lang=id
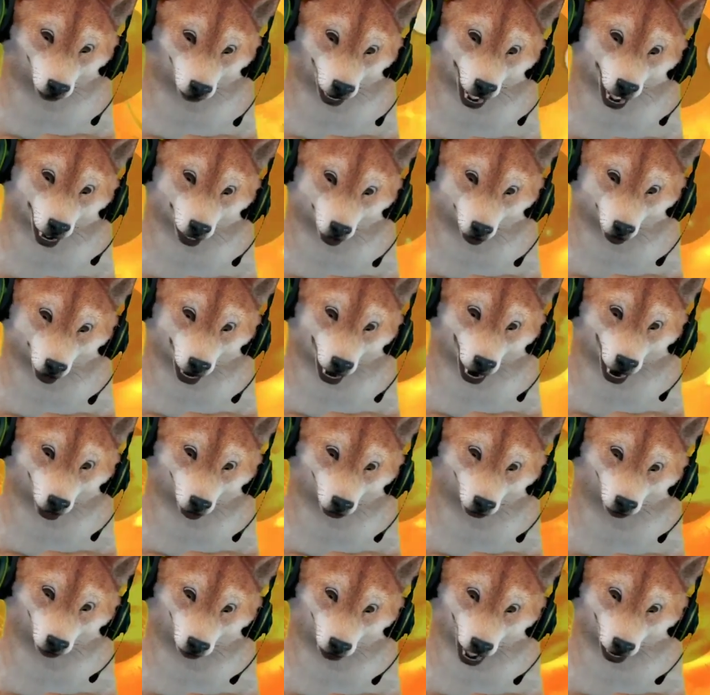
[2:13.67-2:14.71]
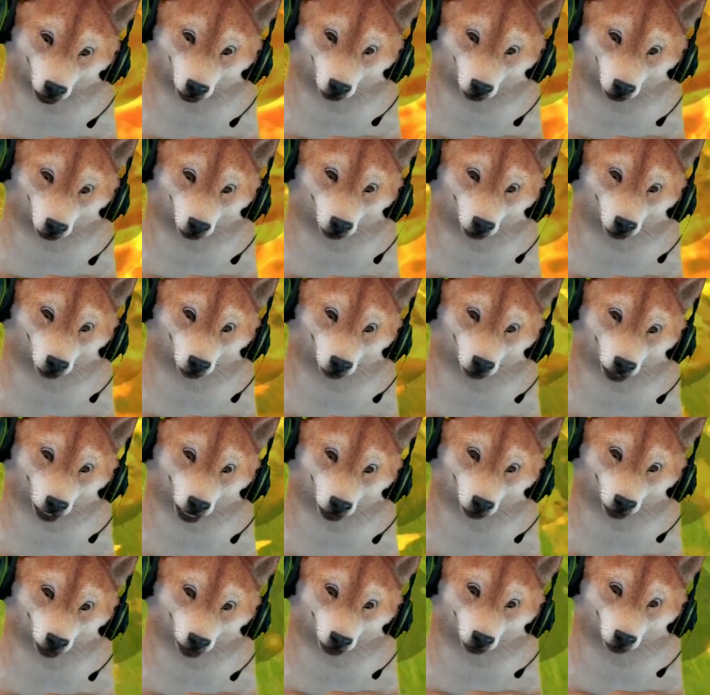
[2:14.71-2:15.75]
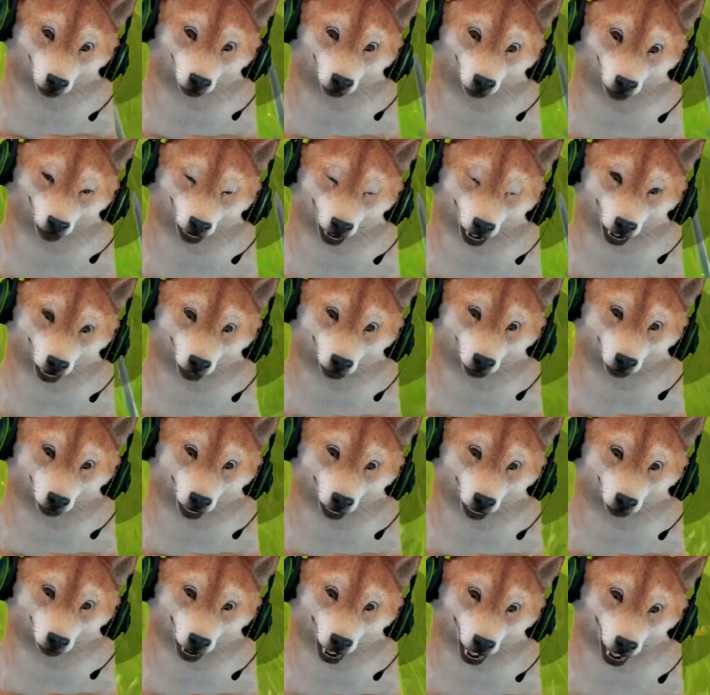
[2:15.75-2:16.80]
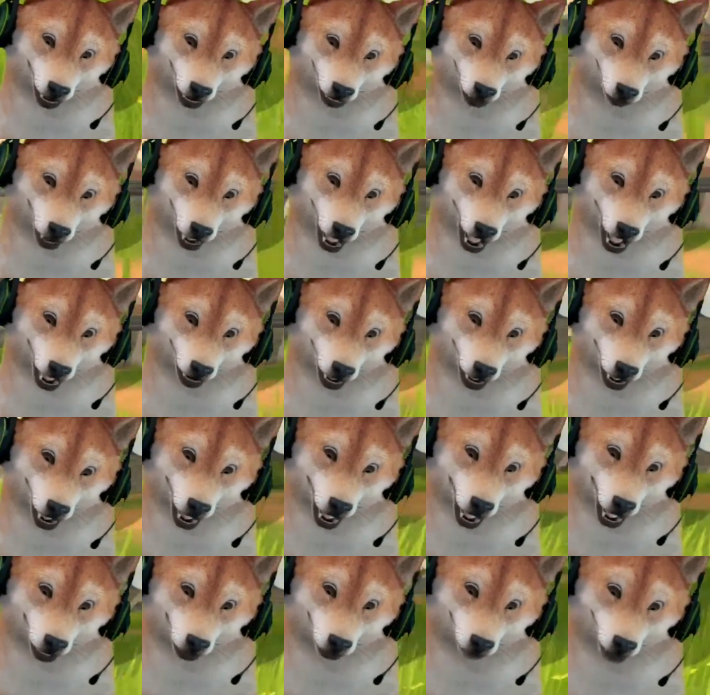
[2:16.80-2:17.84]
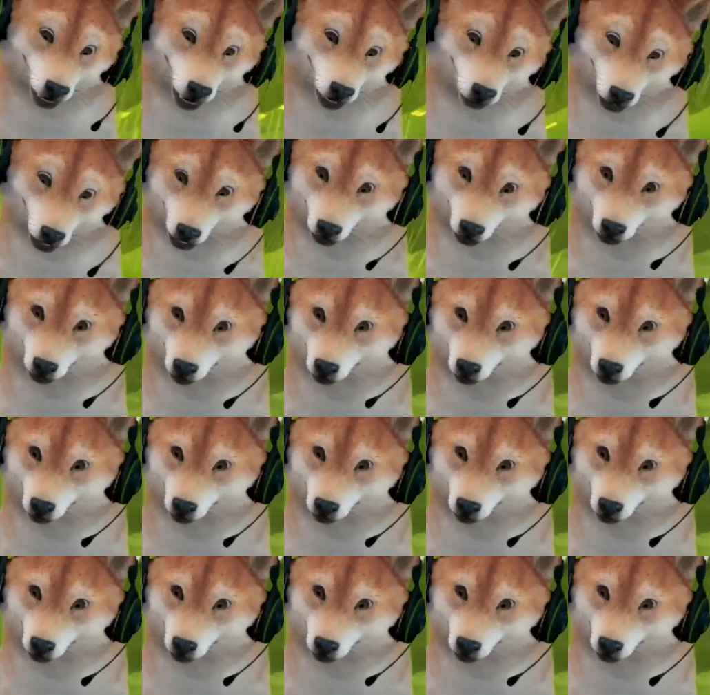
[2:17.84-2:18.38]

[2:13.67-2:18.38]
kalau pakai magic yang pertama kali saya pakai